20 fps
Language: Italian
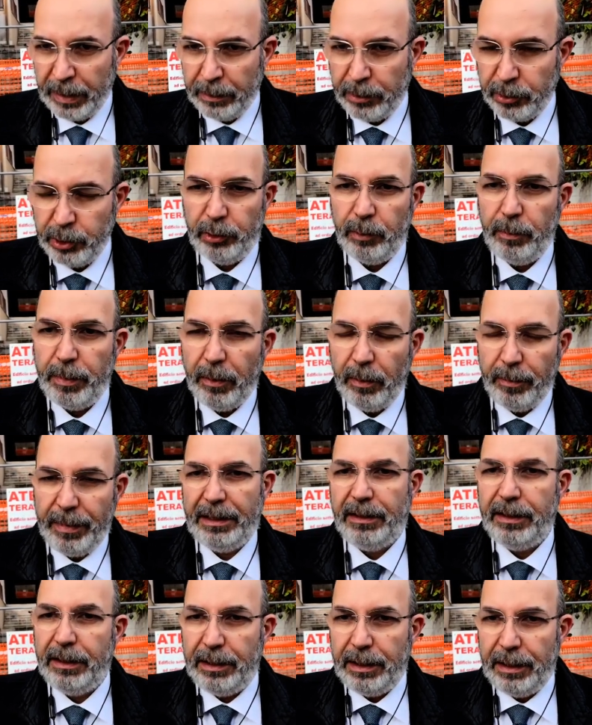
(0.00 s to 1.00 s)
cioè dobbiamo
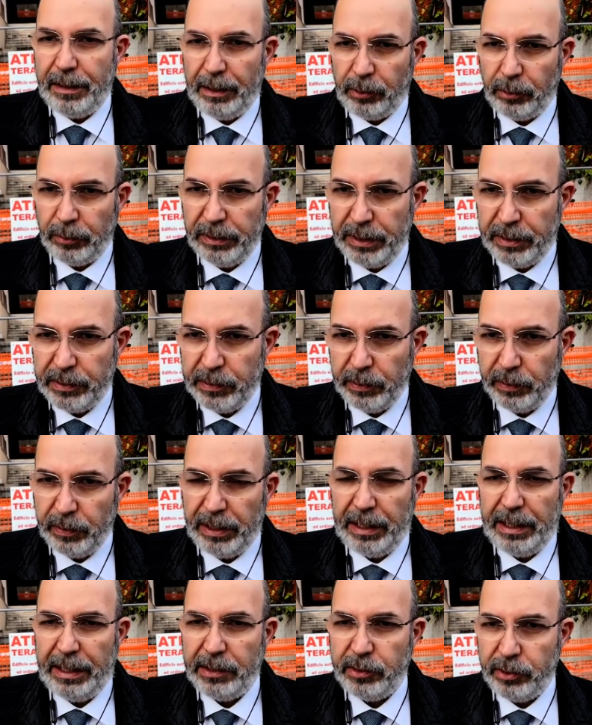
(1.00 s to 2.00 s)
mettere nelle condizioni
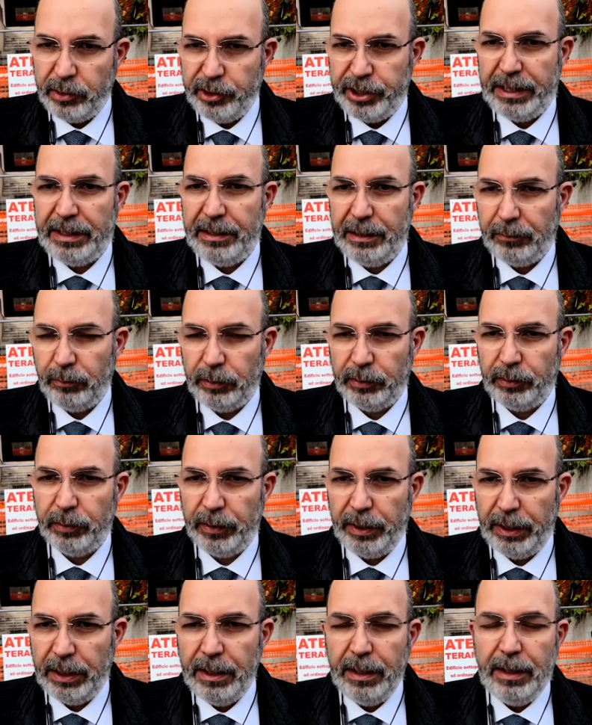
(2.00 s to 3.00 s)
i soggetti
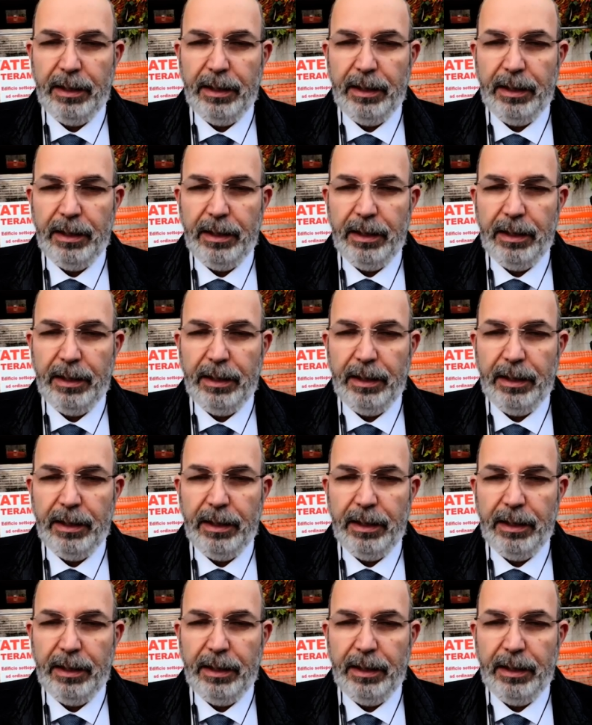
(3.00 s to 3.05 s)
attuatori